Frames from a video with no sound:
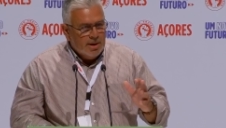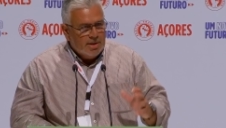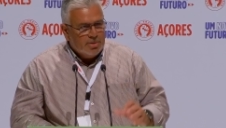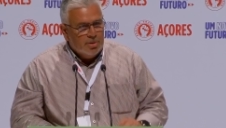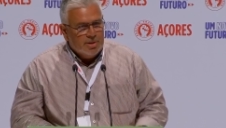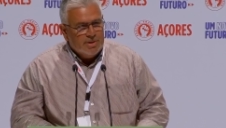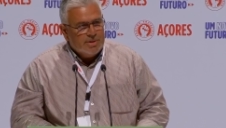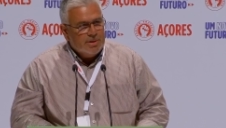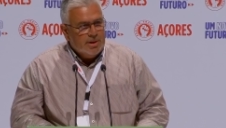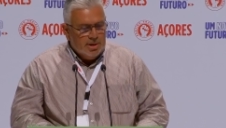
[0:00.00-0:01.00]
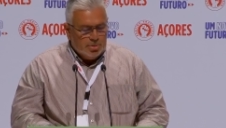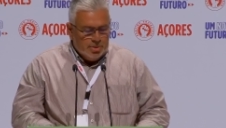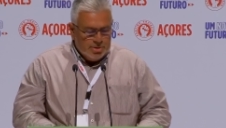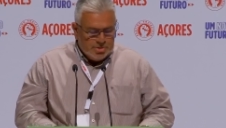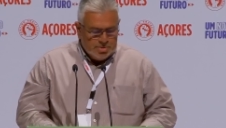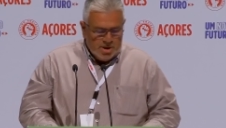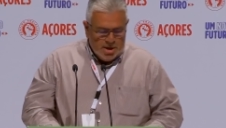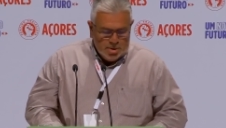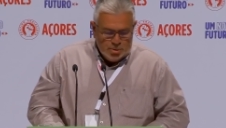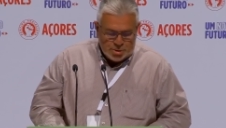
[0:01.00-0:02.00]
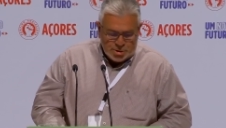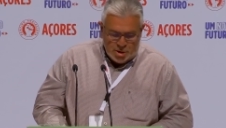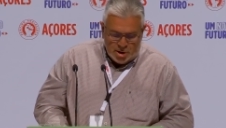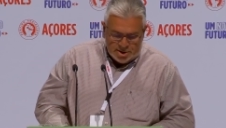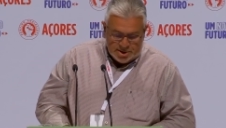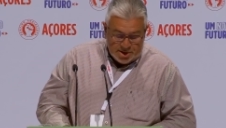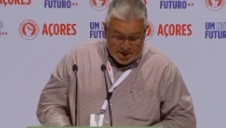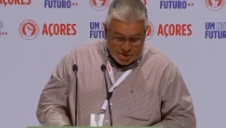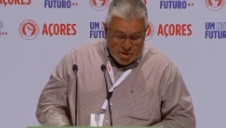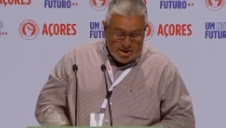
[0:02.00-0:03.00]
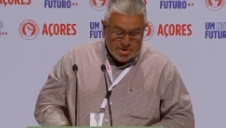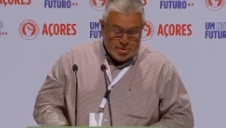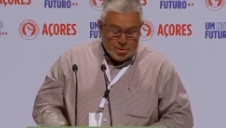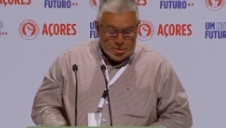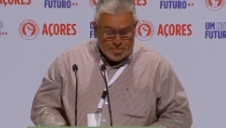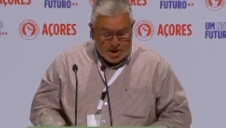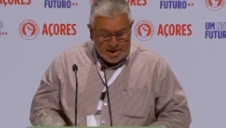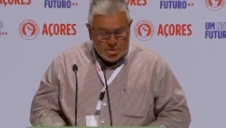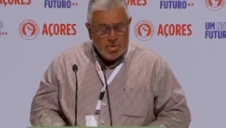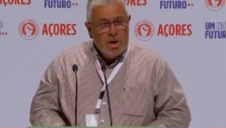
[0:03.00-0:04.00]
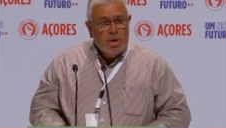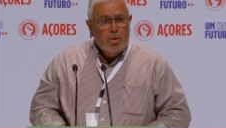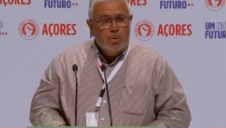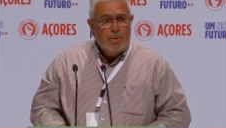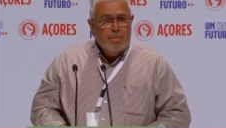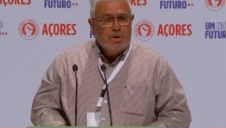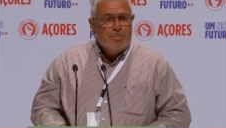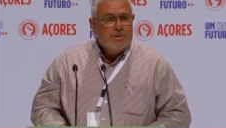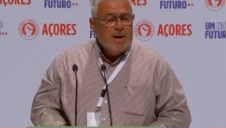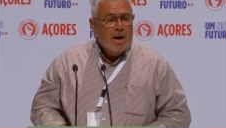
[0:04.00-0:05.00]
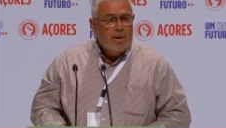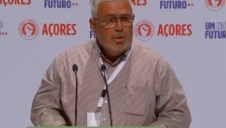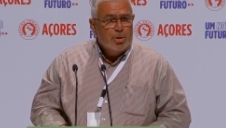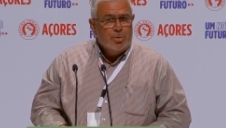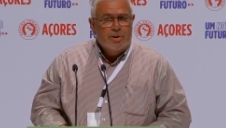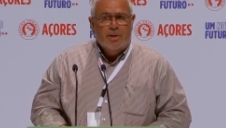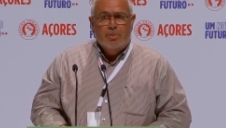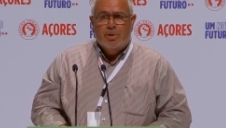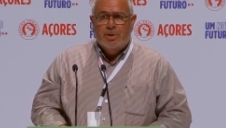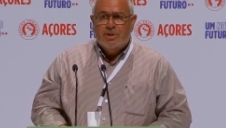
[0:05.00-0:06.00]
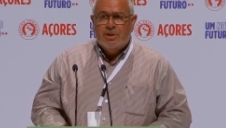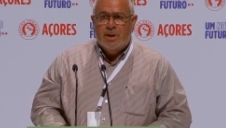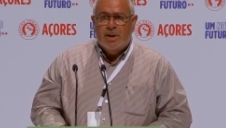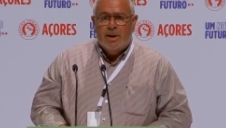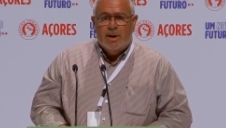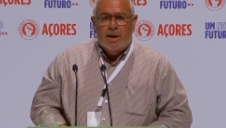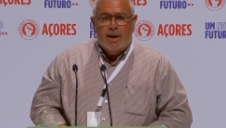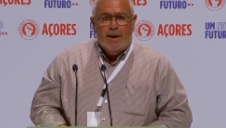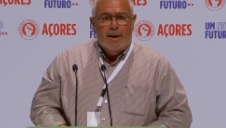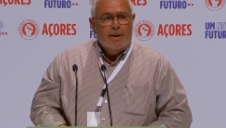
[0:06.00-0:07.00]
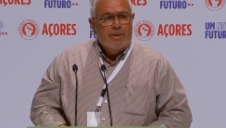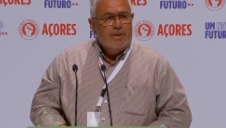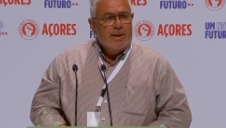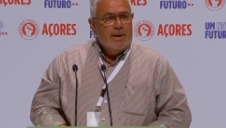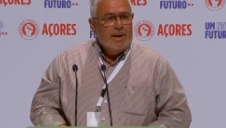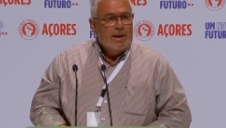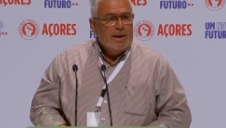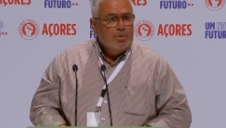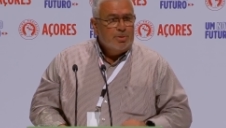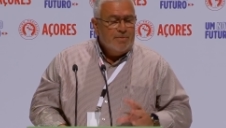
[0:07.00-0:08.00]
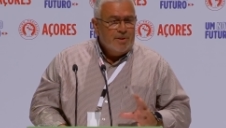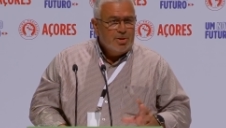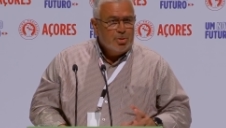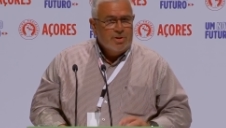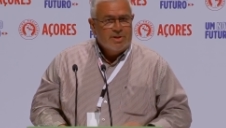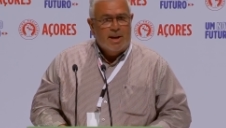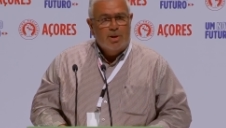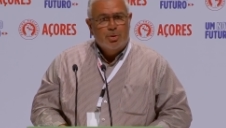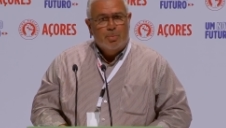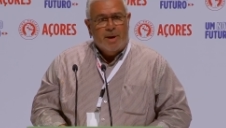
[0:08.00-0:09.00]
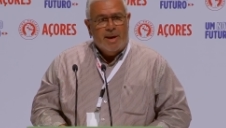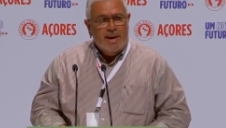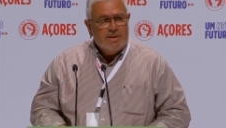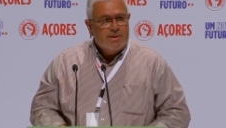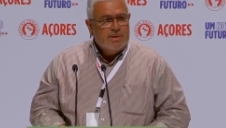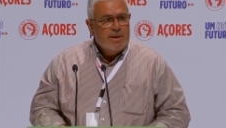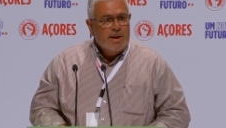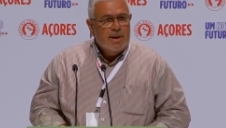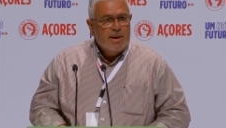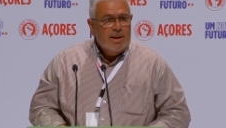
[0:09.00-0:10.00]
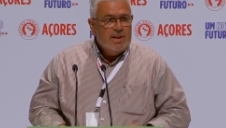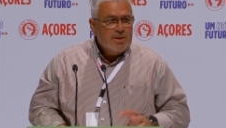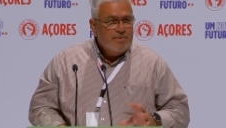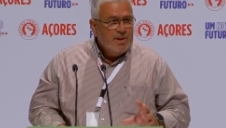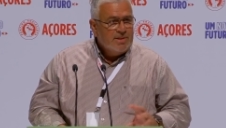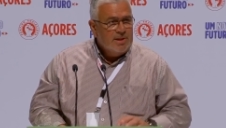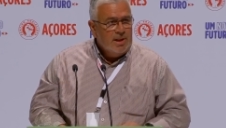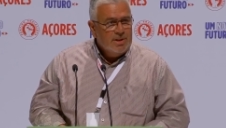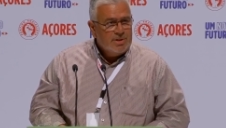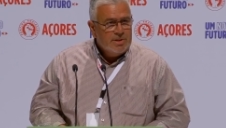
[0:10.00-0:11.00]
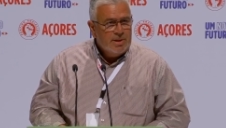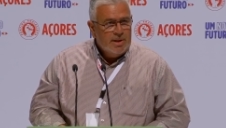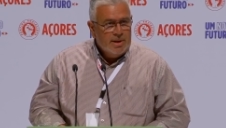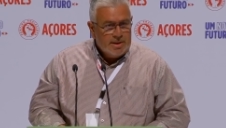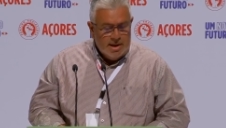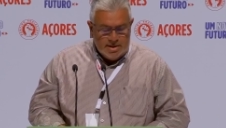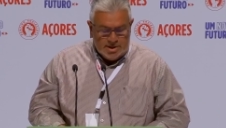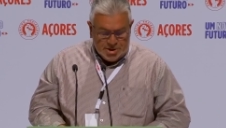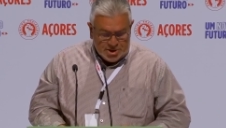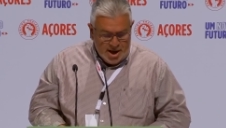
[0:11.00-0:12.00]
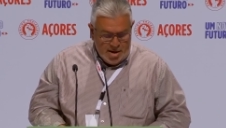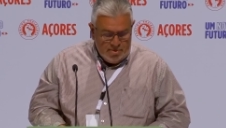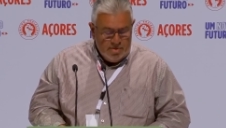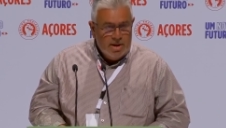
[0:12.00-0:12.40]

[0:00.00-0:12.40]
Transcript: a todas e a todos os senhores, as senhoras e os seus deputados. Um cumprimento especial aos coordenadores uh, ah, de, dos diferentes conselhos do PS e das diferentes ilhas que aqui estão.